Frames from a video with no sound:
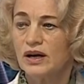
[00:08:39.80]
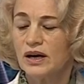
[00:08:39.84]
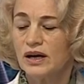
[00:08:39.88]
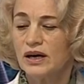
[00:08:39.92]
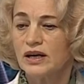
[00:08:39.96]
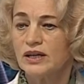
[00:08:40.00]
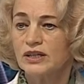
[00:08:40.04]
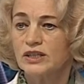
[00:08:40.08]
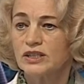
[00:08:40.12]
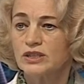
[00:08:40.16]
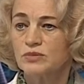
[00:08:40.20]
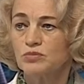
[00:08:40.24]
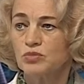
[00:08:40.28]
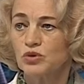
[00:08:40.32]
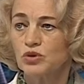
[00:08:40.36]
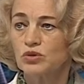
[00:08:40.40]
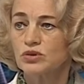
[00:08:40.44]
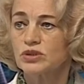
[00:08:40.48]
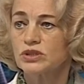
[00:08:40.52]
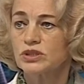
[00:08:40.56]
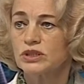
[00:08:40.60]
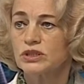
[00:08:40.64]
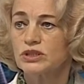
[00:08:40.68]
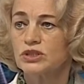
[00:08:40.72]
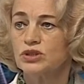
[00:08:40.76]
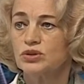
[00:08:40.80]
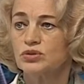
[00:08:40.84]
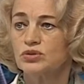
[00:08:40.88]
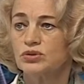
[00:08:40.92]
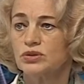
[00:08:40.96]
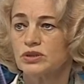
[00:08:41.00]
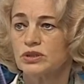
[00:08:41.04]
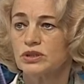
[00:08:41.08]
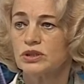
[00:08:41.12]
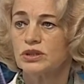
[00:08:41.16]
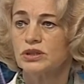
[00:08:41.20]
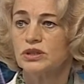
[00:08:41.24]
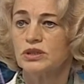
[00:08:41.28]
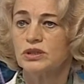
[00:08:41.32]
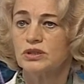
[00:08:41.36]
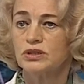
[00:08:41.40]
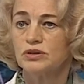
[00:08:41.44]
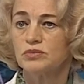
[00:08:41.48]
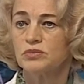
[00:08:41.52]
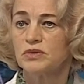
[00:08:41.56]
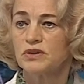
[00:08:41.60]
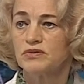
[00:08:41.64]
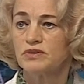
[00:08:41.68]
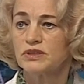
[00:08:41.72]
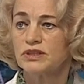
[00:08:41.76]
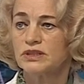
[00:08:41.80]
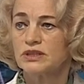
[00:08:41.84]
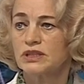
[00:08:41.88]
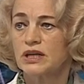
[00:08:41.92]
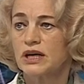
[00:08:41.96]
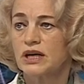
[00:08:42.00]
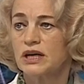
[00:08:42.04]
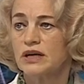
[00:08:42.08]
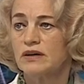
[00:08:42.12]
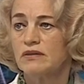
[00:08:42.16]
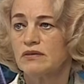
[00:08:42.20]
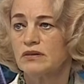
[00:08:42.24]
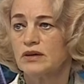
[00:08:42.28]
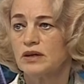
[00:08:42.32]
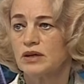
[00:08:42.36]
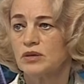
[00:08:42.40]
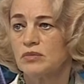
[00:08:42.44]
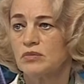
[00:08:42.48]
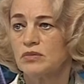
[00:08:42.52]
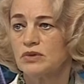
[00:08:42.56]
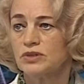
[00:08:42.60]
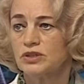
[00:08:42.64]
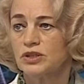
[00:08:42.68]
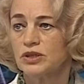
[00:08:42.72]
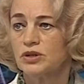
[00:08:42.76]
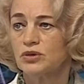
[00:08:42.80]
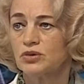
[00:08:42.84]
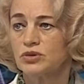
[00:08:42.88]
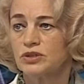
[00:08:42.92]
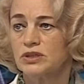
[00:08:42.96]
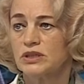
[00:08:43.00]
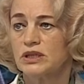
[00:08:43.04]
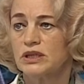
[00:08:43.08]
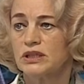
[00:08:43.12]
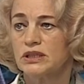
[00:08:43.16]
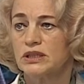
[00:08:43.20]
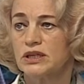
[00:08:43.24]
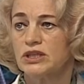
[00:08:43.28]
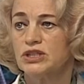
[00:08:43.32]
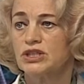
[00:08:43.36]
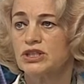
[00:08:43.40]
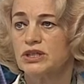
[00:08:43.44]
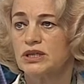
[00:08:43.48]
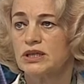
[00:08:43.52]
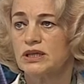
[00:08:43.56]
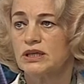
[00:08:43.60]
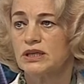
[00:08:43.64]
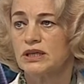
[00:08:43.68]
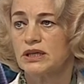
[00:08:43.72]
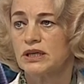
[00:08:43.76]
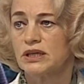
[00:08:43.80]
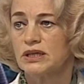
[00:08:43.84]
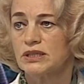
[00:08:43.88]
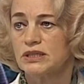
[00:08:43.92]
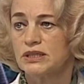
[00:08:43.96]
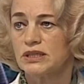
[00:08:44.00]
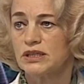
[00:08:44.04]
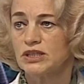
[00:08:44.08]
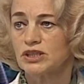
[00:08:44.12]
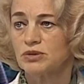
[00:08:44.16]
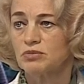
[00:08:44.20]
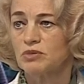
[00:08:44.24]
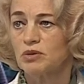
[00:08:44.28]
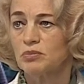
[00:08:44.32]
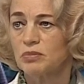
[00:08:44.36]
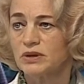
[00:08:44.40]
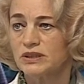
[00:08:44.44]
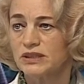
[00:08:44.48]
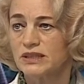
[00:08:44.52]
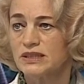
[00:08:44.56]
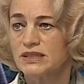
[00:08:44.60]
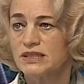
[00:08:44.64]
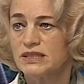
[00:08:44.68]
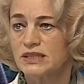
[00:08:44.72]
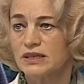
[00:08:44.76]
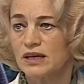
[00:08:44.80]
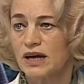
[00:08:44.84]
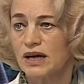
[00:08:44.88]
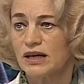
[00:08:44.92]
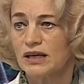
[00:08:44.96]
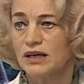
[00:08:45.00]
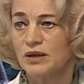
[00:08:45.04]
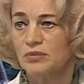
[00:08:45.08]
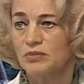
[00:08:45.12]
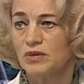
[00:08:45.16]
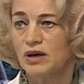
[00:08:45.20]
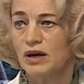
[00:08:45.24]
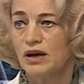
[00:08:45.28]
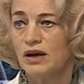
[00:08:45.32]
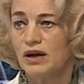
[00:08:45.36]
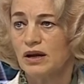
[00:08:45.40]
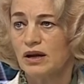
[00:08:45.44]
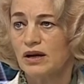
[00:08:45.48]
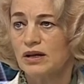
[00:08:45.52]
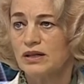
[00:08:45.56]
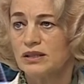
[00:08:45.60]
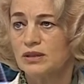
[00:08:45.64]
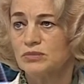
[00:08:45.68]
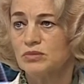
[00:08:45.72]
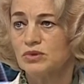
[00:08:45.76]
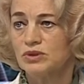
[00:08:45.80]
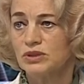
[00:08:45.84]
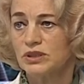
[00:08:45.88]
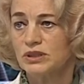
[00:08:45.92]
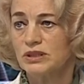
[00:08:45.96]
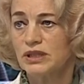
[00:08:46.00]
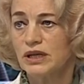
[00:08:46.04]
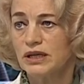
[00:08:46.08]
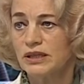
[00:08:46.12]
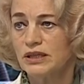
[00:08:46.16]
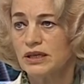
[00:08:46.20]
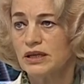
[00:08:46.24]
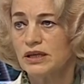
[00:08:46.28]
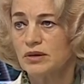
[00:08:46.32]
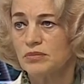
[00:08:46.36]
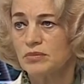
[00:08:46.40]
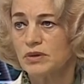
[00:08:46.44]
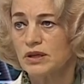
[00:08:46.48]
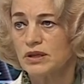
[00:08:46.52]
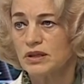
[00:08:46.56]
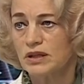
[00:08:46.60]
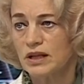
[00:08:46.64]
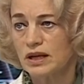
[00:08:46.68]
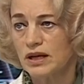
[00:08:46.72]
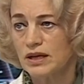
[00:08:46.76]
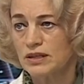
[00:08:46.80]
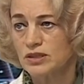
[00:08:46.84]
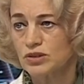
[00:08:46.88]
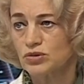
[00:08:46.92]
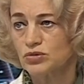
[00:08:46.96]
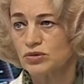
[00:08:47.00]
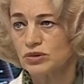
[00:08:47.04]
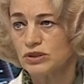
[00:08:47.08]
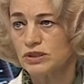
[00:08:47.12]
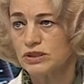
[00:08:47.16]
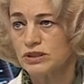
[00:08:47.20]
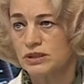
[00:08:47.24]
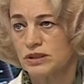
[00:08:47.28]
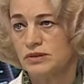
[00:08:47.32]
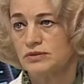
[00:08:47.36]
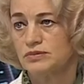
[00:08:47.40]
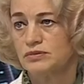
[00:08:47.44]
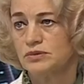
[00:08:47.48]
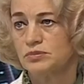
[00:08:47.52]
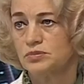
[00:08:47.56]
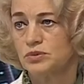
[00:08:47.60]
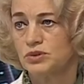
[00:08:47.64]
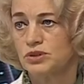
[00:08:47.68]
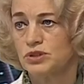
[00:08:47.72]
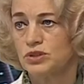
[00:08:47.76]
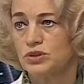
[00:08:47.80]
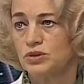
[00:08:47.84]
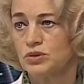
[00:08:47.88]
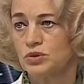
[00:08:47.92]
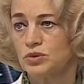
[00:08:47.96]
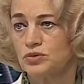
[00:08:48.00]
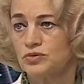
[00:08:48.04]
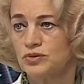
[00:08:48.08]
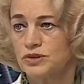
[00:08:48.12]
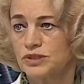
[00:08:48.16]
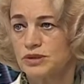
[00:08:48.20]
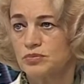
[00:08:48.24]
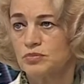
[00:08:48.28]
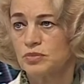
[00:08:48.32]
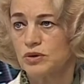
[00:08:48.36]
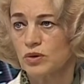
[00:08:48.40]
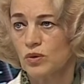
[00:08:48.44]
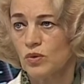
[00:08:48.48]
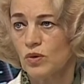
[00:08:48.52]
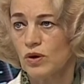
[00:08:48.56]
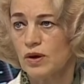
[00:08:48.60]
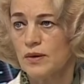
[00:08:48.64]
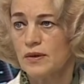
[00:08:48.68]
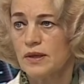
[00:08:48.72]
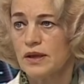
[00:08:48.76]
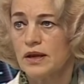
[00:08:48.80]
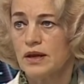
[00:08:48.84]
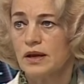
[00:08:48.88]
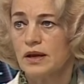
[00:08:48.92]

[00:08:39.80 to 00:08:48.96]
Да, и спрос растет, и мы выстраиваем серьезные отношения с нашими потенциальными работодателями для студентов, выпускников СПО.